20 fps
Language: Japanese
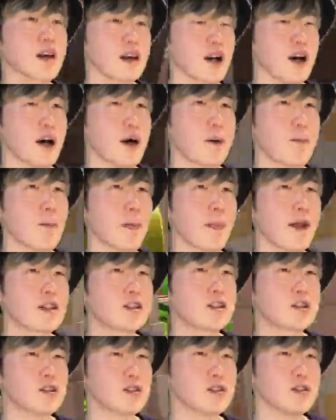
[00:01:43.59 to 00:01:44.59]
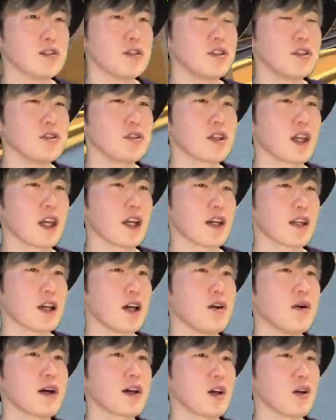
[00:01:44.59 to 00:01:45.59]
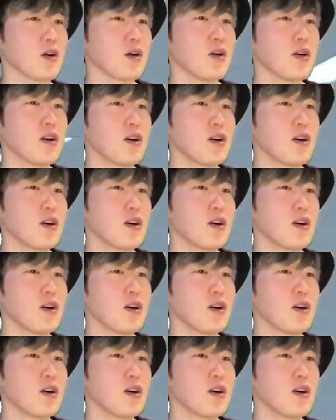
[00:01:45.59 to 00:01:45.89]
ら、収入源がないわけよ。